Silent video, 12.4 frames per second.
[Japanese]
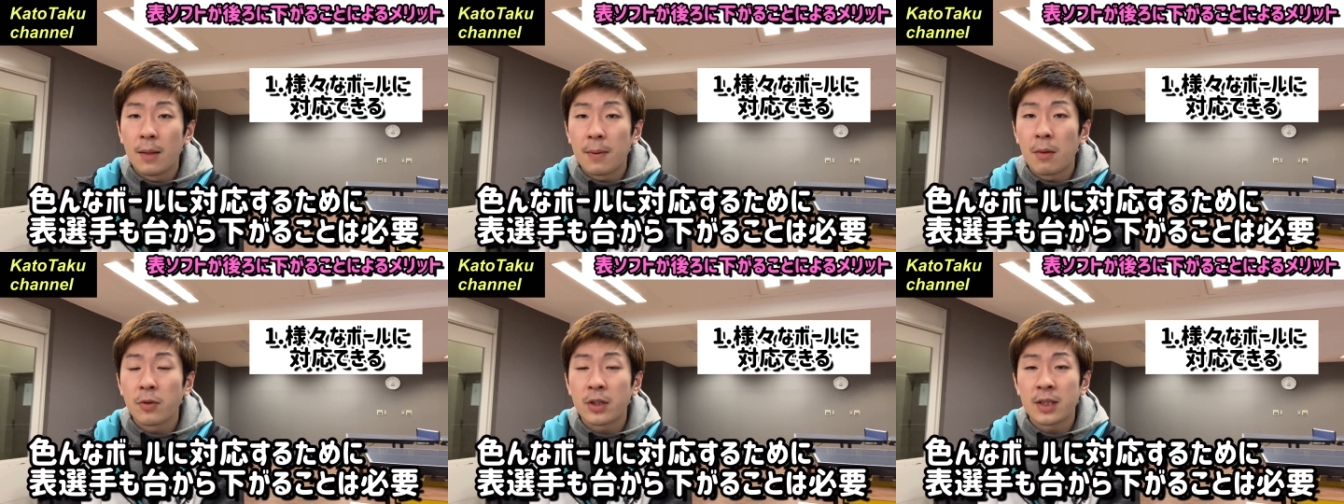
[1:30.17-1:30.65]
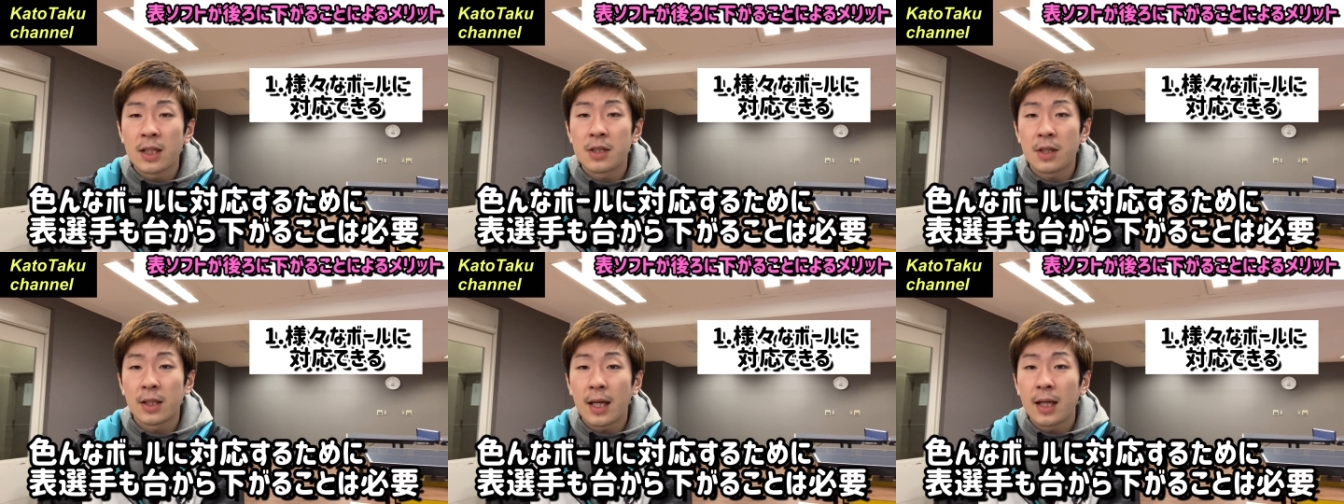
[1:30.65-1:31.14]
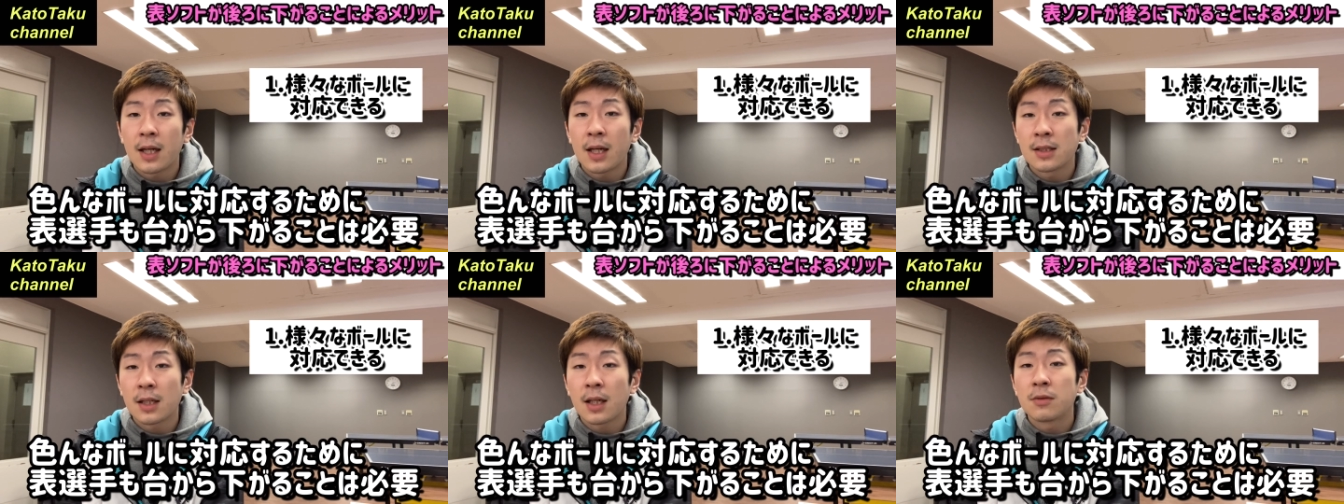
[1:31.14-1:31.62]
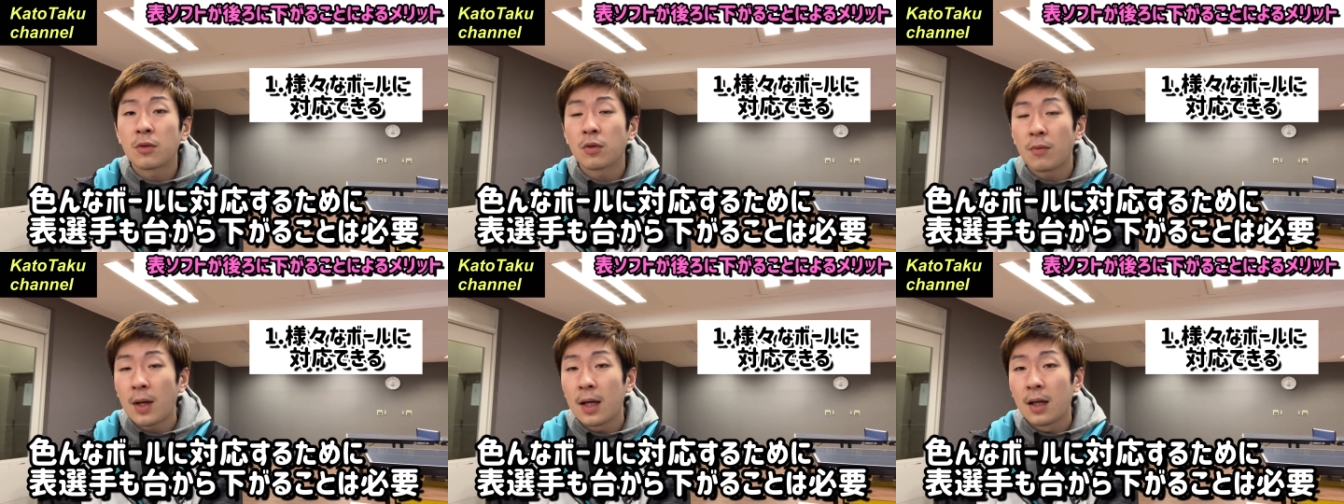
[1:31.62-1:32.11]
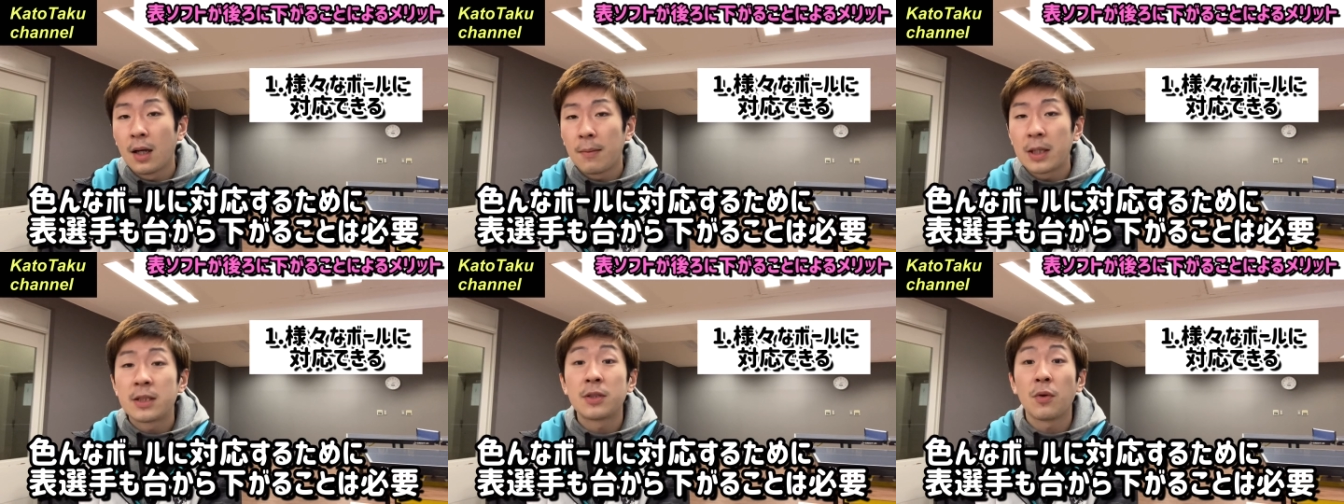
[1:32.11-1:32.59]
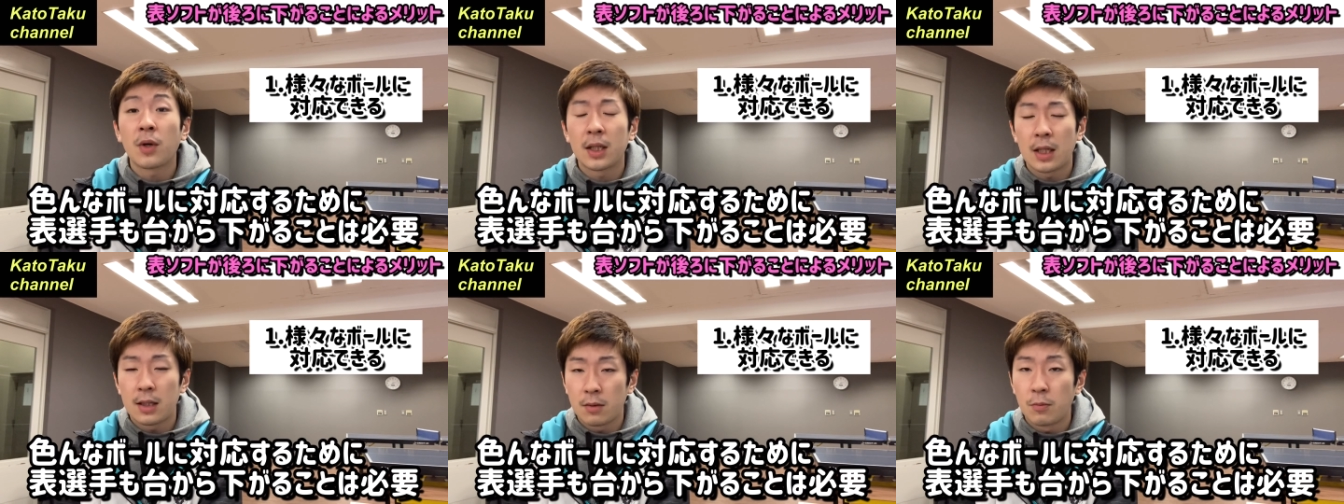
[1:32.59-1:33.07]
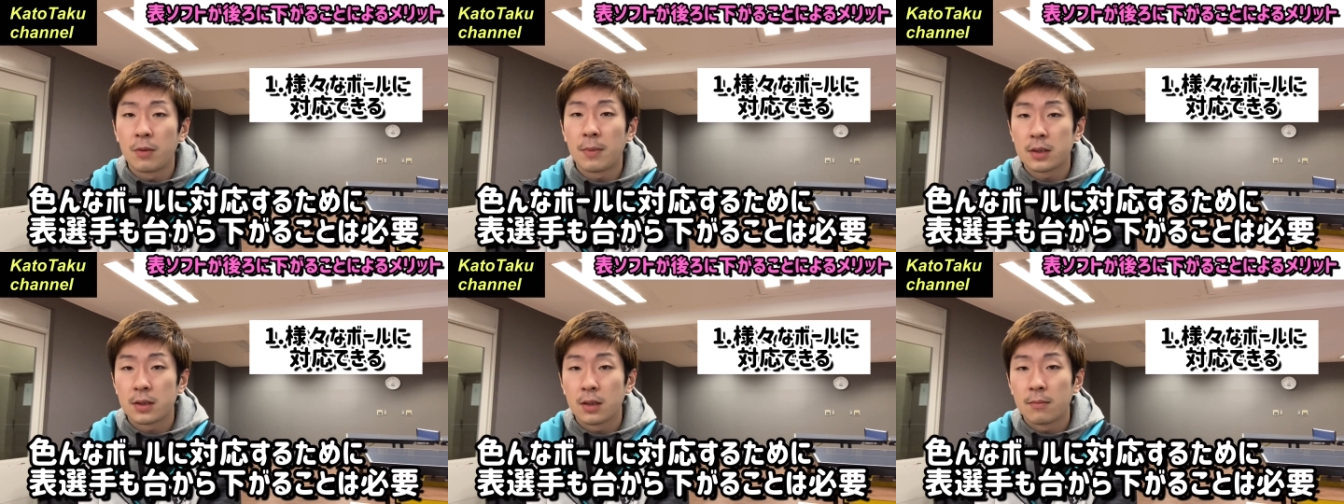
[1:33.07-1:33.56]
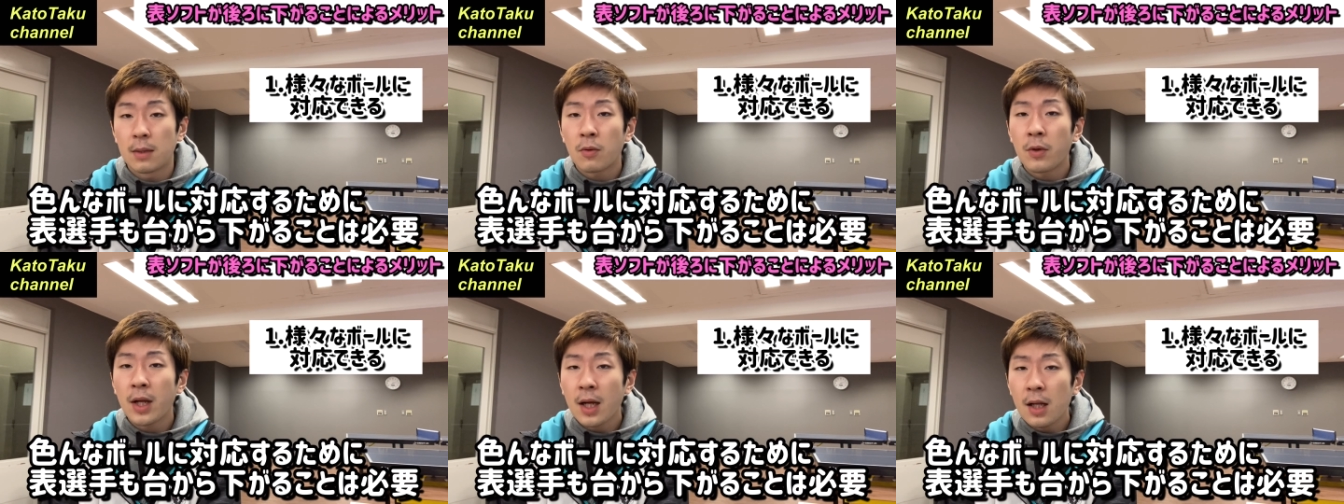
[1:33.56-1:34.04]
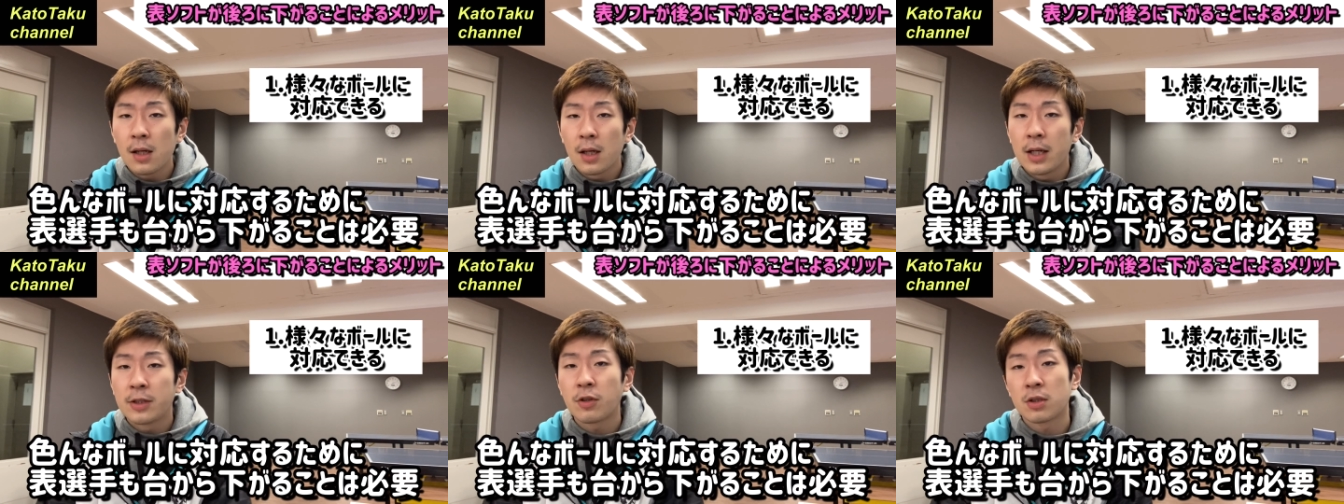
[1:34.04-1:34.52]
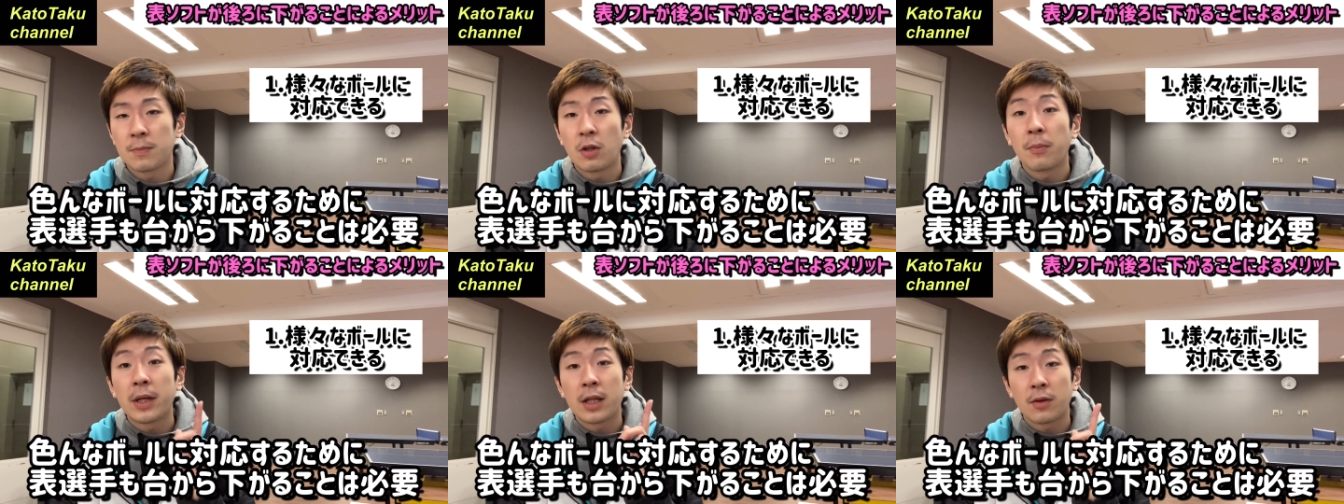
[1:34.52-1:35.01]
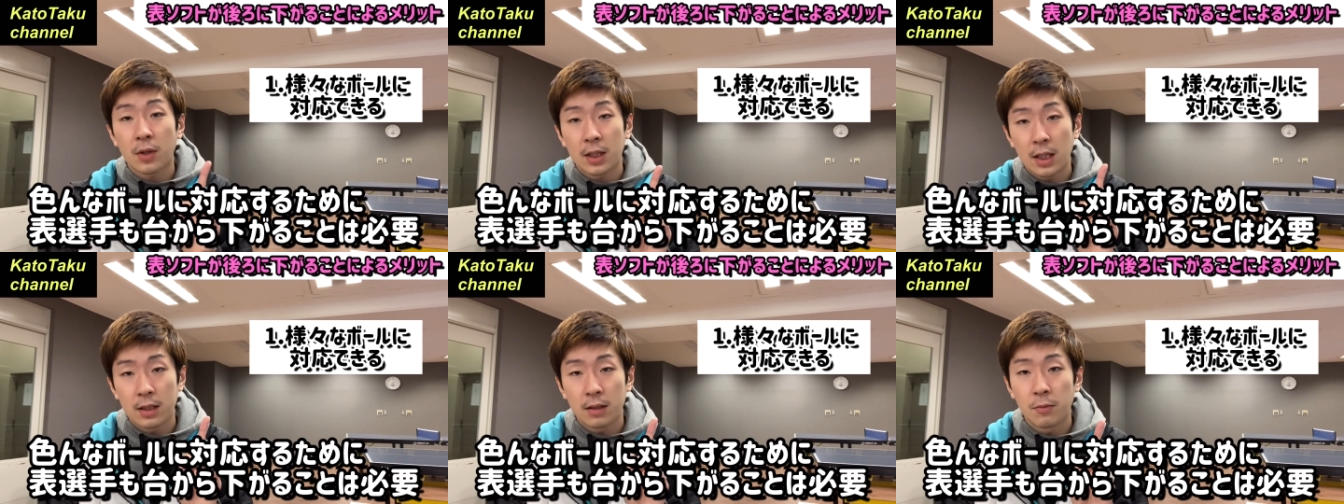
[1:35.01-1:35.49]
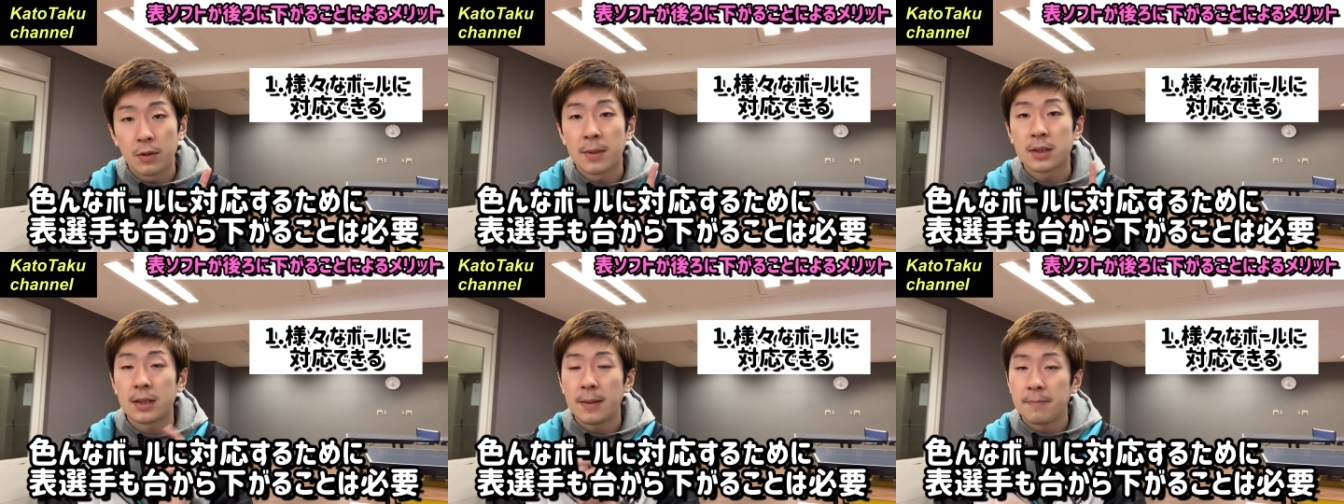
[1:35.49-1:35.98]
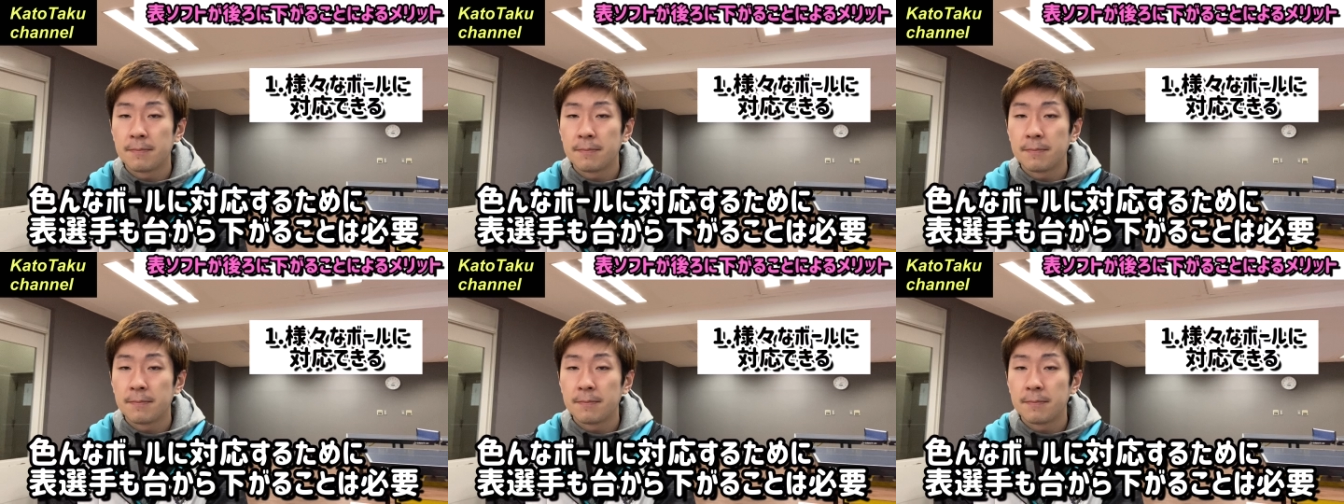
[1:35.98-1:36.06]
まあ、表選手が台から下がることは必要かなと思います、まあ、これが1つ目のメリットかなと思いますね